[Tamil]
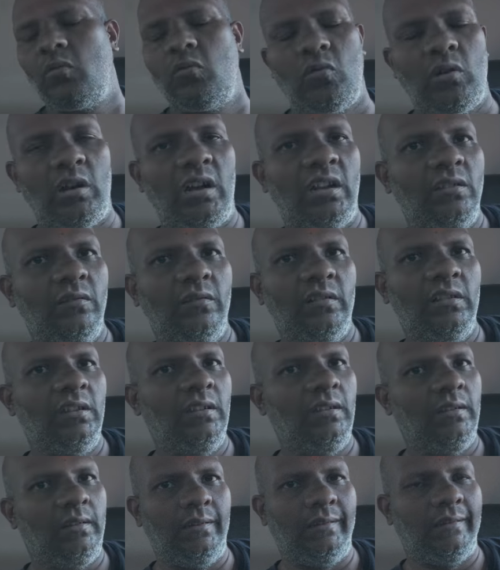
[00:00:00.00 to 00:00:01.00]
போகும் அது
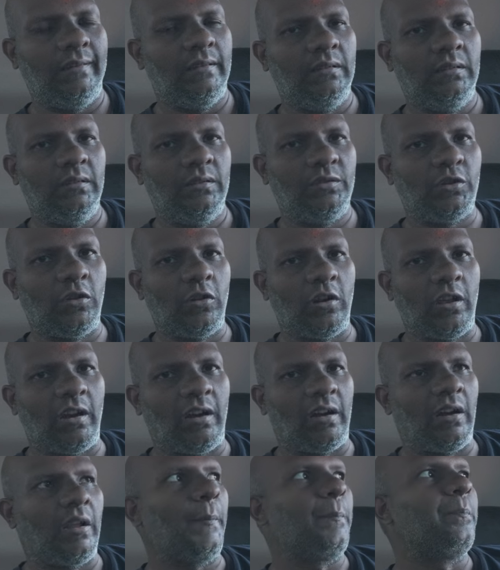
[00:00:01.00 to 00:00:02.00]
வந்து ஷோராக
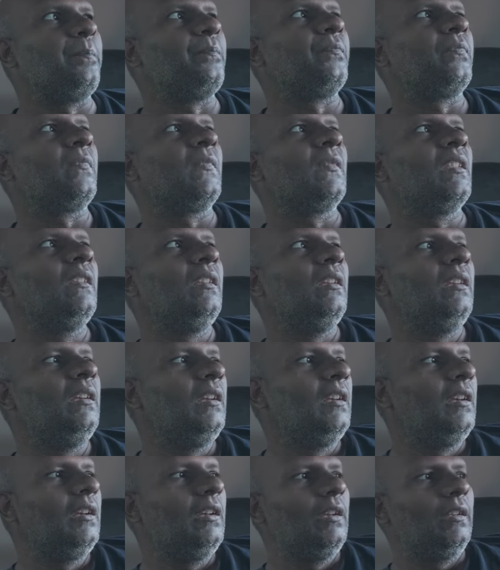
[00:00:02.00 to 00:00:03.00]
இருக்கலாம்
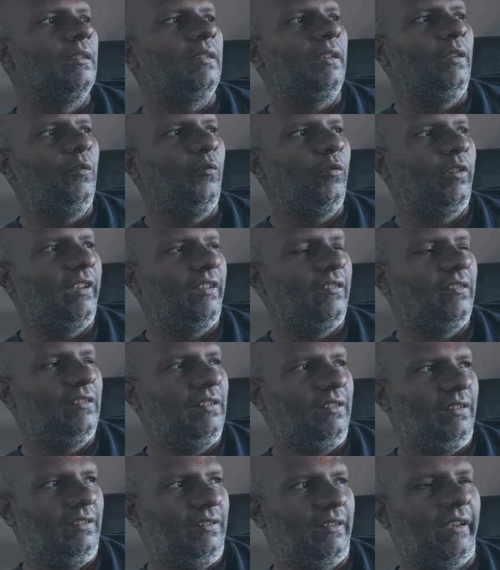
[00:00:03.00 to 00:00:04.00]
ஸோ இவங்க
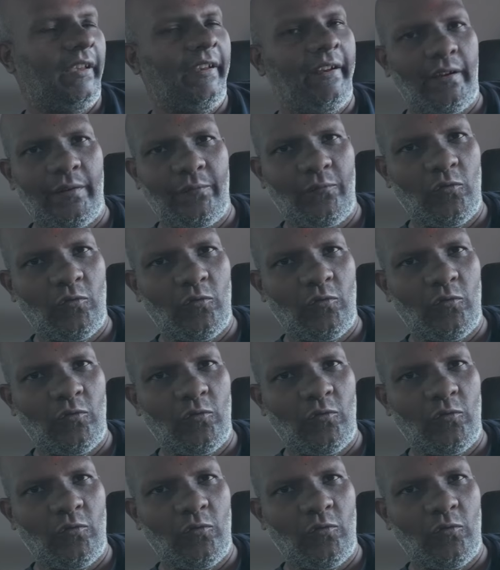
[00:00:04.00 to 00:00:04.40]
வந்து என்கிட்ட